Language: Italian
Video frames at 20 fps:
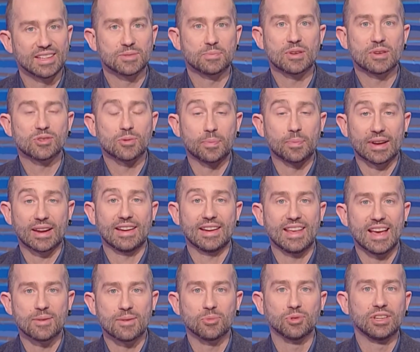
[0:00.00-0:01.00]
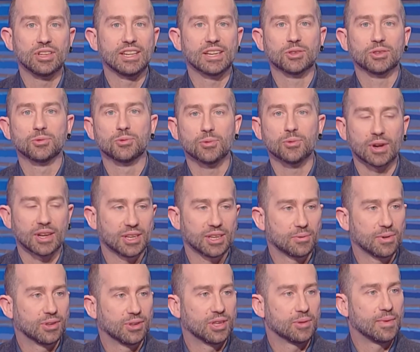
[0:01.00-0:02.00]
spesso parliamo di natura, di
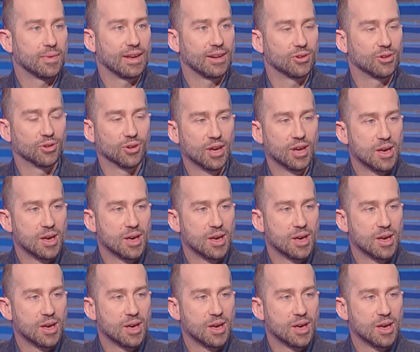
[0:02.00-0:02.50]
quanto è bello